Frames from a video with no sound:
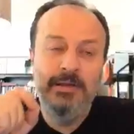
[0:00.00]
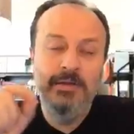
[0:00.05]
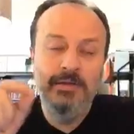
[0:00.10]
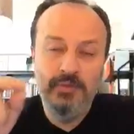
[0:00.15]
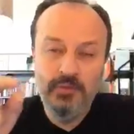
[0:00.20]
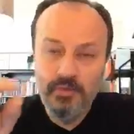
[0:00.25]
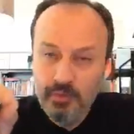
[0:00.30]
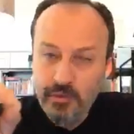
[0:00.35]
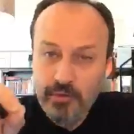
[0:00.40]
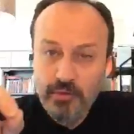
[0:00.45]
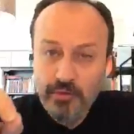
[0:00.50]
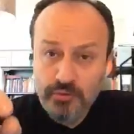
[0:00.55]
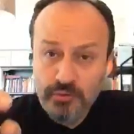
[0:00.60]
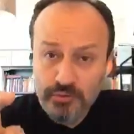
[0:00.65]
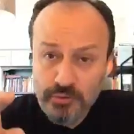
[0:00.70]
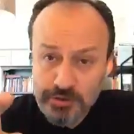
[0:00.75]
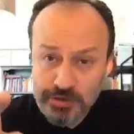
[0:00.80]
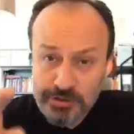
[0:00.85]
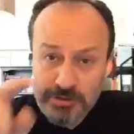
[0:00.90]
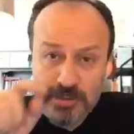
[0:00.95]
Dün
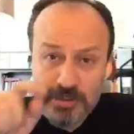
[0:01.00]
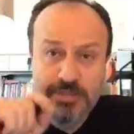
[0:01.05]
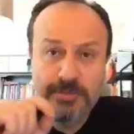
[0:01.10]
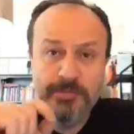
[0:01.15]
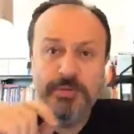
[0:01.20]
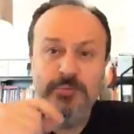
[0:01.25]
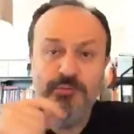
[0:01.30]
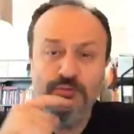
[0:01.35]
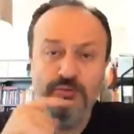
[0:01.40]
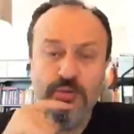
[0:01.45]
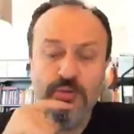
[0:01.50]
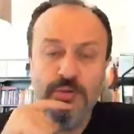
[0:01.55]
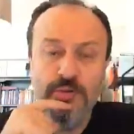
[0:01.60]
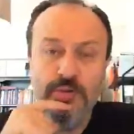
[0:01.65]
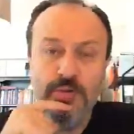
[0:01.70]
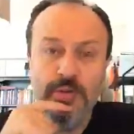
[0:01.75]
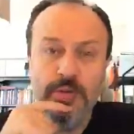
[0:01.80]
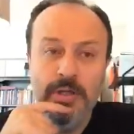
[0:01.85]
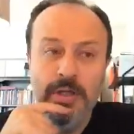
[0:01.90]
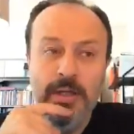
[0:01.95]
konuştuk işte Ecem Hanım
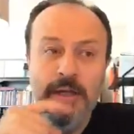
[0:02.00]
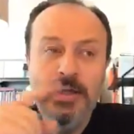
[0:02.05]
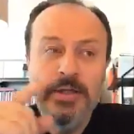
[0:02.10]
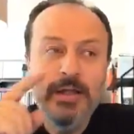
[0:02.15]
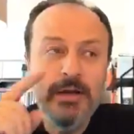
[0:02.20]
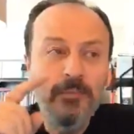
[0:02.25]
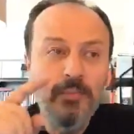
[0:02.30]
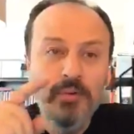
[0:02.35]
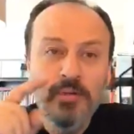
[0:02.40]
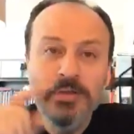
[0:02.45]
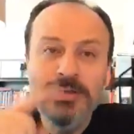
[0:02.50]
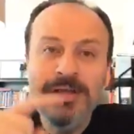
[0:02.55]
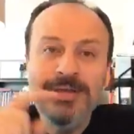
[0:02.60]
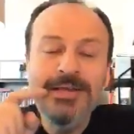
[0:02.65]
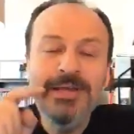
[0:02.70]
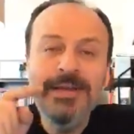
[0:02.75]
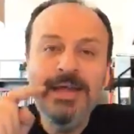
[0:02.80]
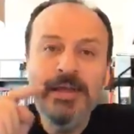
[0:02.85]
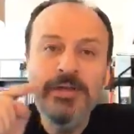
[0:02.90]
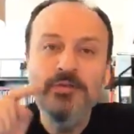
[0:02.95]
söylüyor. Ya bu
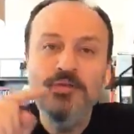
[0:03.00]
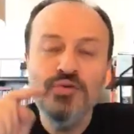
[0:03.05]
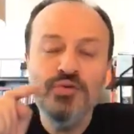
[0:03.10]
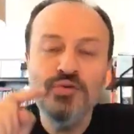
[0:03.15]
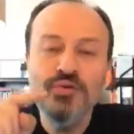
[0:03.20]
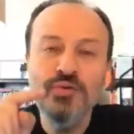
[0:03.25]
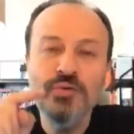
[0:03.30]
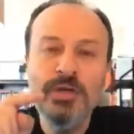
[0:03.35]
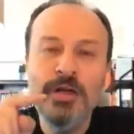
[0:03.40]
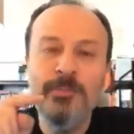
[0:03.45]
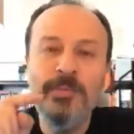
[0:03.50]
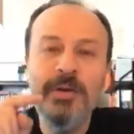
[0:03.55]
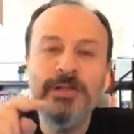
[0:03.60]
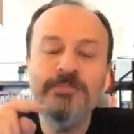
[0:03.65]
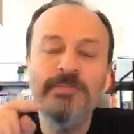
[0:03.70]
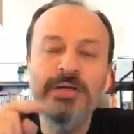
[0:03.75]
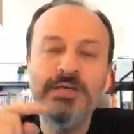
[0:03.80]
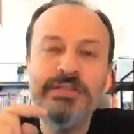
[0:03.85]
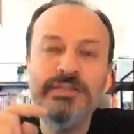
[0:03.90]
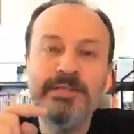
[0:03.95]
ülkede neyin üstünü
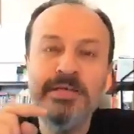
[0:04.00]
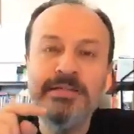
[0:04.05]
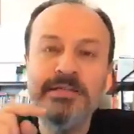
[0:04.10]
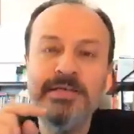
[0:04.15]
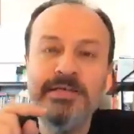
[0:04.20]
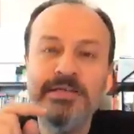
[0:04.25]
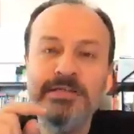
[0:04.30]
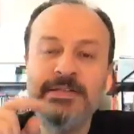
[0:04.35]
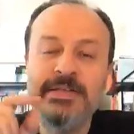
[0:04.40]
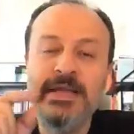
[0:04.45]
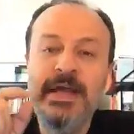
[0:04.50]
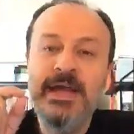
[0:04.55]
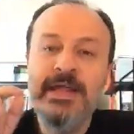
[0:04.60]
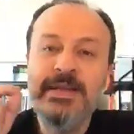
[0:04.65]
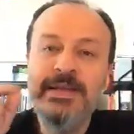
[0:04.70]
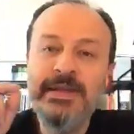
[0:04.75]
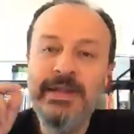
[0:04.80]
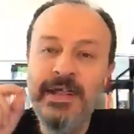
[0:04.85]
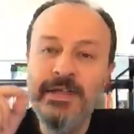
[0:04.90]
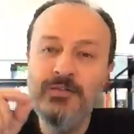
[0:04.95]
kapatmak isteseniz,
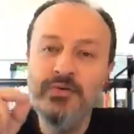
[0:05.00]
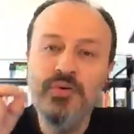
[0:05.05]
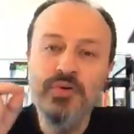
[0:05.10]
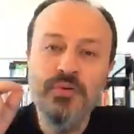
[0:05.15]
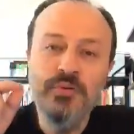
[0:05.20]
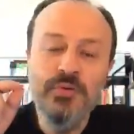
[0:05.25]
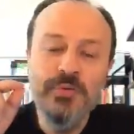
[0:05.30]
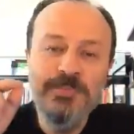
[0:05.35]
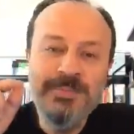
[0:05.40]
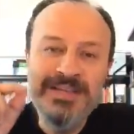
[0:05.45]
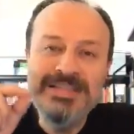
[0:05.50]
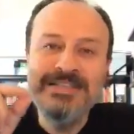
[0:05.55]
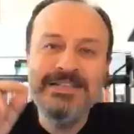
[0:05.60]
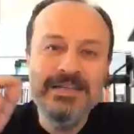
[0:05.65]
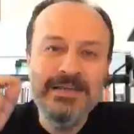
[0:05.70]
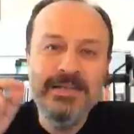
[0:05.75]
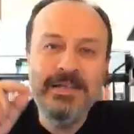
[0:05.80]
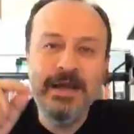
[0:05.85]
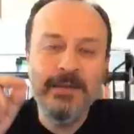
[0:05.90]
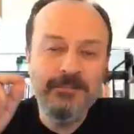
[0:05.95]
ne tür bir
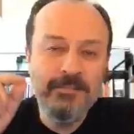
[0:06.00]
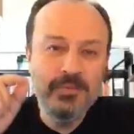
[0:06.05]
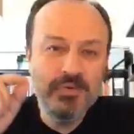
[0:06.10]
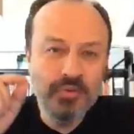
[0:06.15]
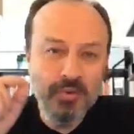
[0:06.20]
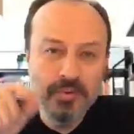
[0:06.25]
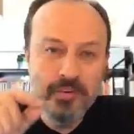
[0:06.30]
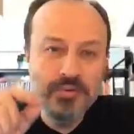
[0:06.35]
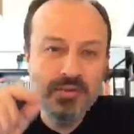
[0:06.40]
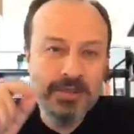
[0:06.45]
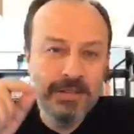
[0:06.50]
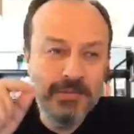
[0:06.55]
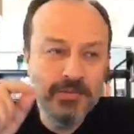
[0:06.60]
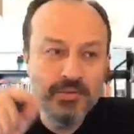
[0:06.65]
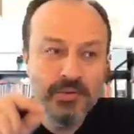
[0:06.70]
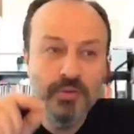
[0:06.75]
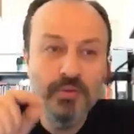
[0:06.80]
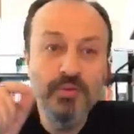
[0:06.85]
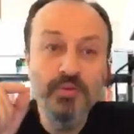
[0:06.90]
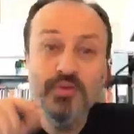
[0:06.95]
pislik yapmış olursanız
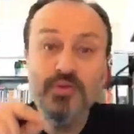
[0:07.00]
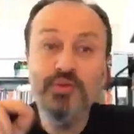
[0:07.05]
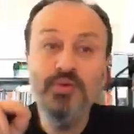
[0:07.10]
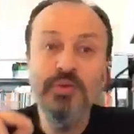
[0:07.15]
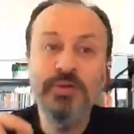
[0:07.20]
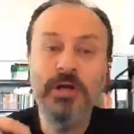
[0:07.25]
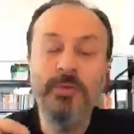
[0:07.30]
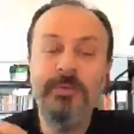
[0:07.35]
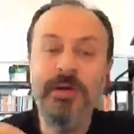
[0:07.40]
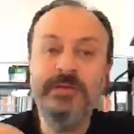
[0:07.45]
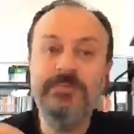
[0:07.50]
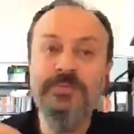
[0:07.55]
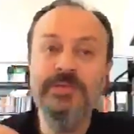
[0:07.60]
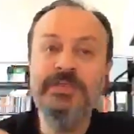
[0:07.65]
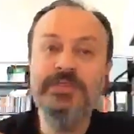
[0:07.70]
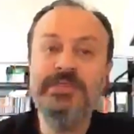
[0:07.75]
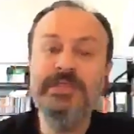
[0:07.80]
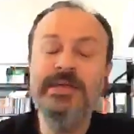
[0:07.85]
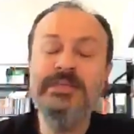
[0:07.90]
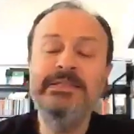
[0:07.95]
olun üstünü kapatmak
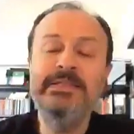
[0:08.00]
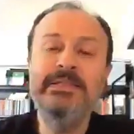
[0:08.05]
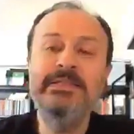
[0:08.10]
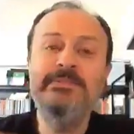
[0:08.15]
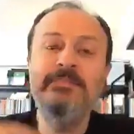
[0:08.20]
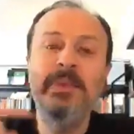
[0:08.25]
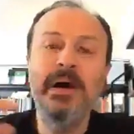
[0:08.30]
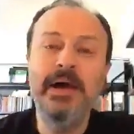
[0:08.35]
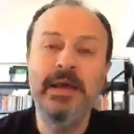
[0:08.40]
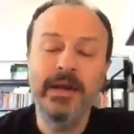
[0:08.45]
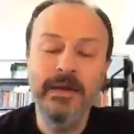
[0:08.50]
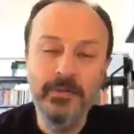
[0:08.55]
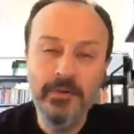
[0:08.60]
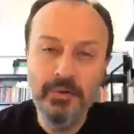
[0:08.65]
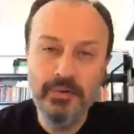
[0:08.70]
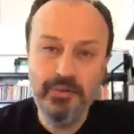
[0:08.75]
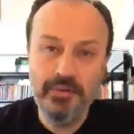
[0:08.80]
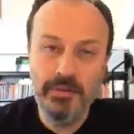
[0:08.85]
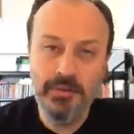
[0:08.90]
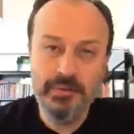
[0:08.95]
isterseniz bayrak
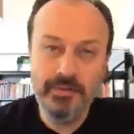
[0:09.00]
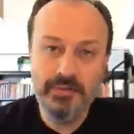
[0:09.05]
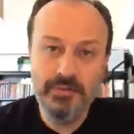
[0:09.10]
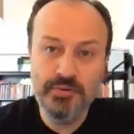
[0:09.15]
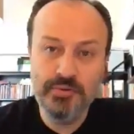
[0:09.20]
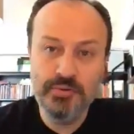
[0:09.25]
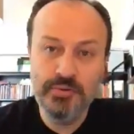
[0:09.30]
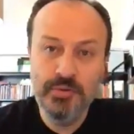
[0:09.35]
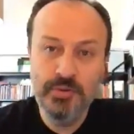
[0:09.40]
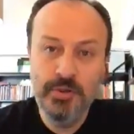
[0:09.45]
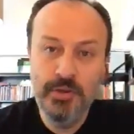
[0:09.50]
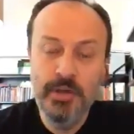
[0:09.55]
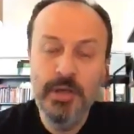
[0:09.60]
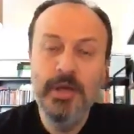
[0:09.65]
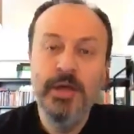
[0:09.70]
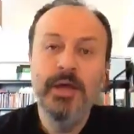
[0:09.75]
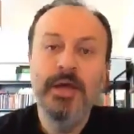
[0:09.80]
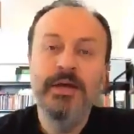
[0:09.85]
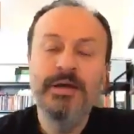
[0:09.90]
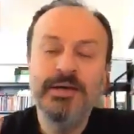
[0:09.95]
örtüyorsunuz.
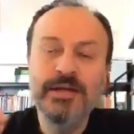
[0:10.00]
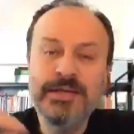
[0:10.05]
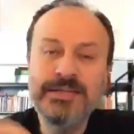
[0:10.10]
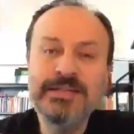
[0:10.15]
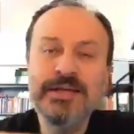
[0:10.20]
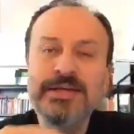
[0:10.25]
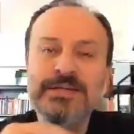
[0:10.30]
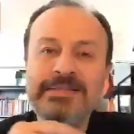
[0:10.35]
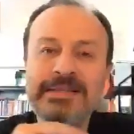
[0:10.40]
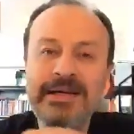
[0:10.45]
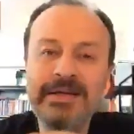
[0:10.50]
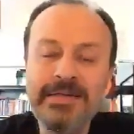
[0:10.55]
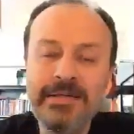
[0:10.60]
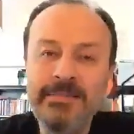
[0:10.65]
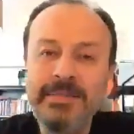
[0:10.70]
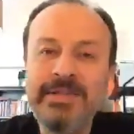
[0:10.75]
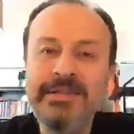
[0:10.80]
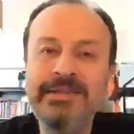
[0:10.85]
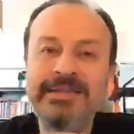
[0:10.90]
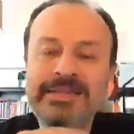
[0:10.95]
Reza
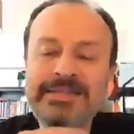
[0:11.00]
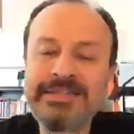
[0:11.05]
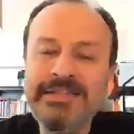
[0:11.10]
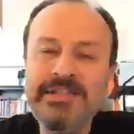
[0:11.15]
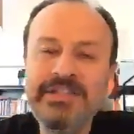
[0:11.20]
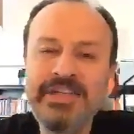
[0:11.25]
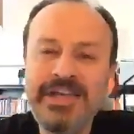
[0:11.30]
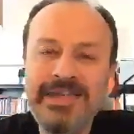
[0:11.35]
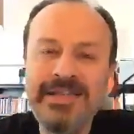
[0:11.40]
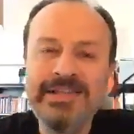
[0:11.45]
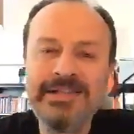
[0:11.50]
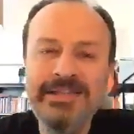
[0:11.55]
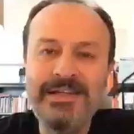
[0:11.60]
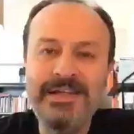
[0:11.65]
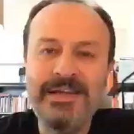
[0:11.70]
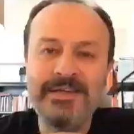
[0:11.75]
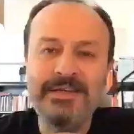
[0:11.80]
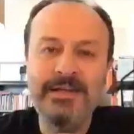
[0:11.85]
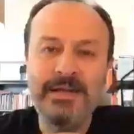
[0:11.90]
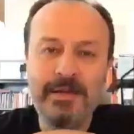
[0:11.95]
Zarrab'ın nasıl çekildi
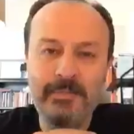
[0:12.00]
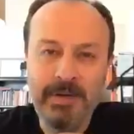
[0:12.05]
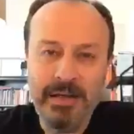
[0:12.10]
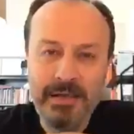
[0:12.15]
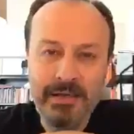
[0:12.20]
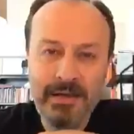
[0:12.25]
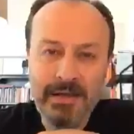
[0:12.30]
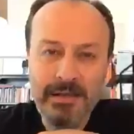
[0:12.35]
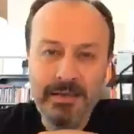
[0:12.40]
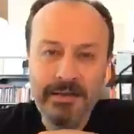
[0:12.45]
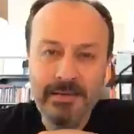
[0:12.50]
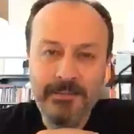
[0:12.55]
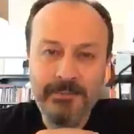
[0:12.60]
yanına bayrak?